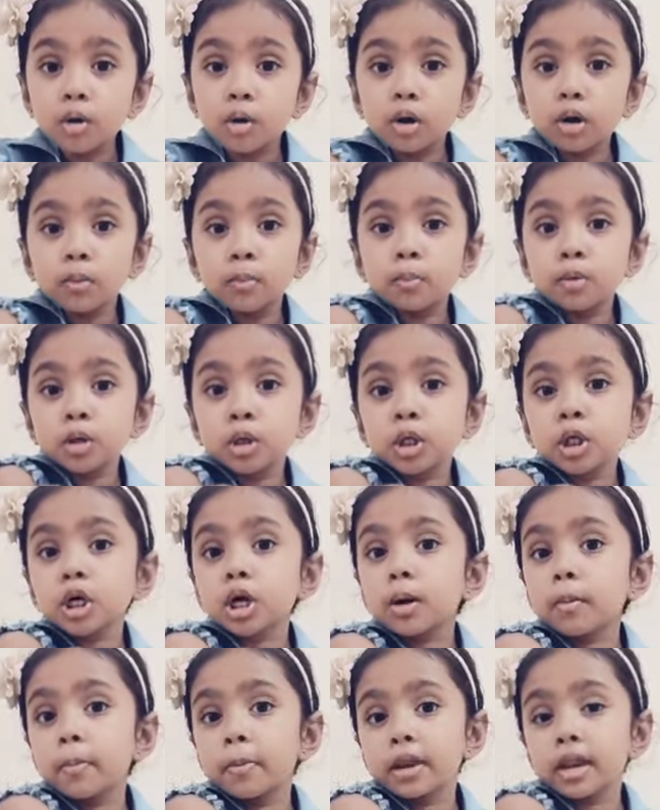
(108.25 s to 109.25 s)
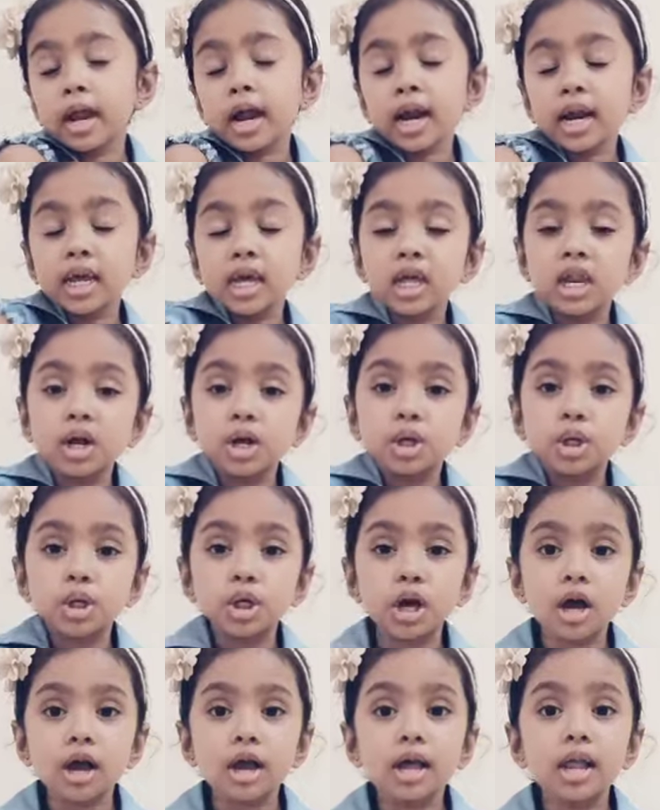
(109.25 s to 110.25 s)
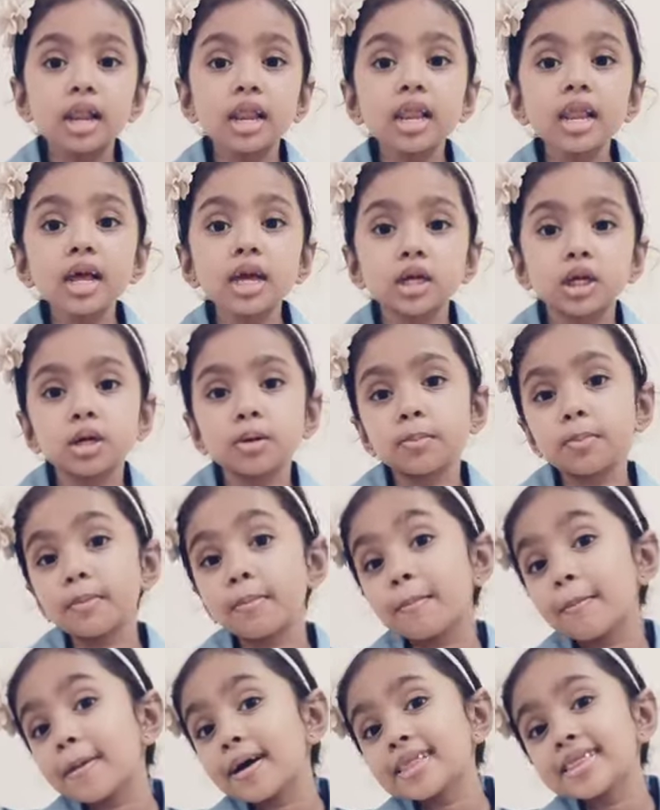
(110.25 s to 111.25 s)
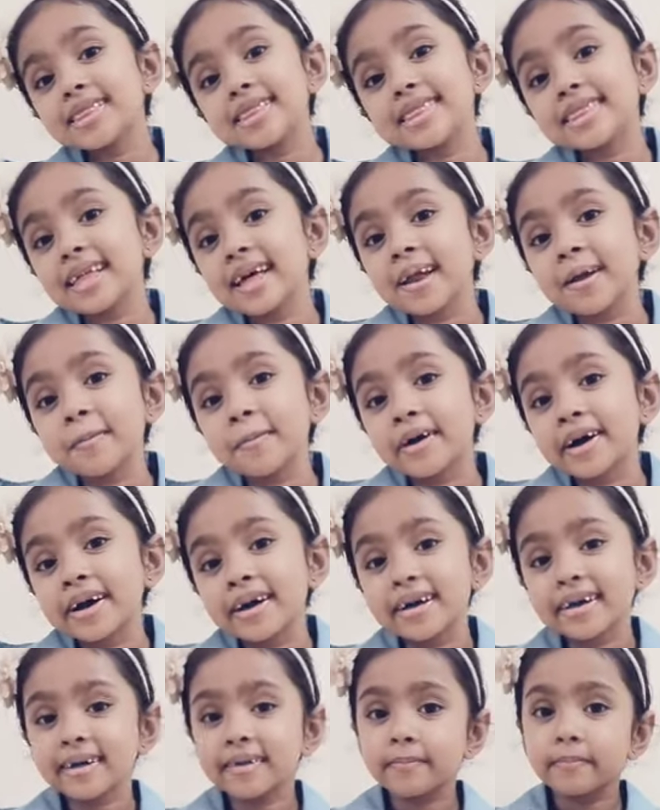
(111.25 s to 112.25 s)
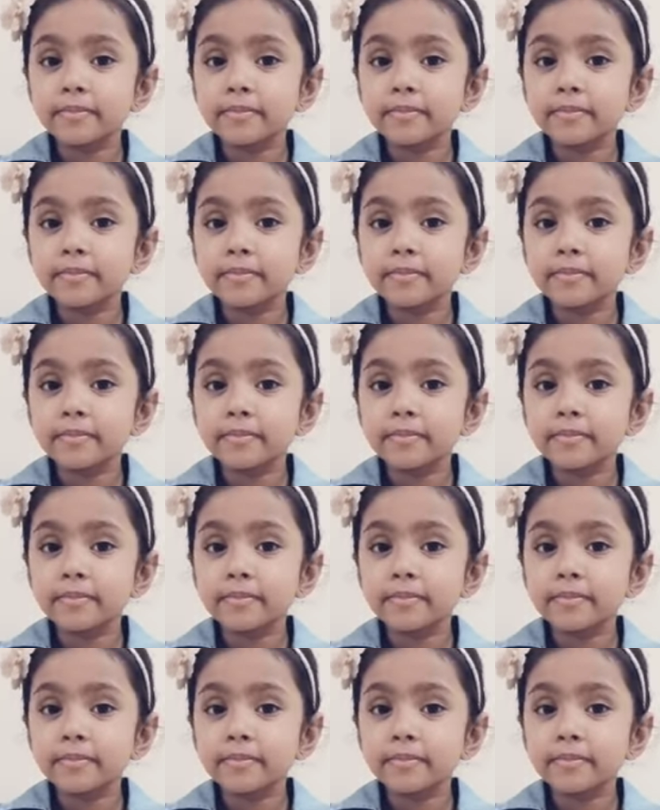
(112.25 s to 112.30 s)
ஒரு புஷ்ஷுக்கு பின்னாடி இருந்துச்சா எல்லா ஷீப்பும் பத்திரமாக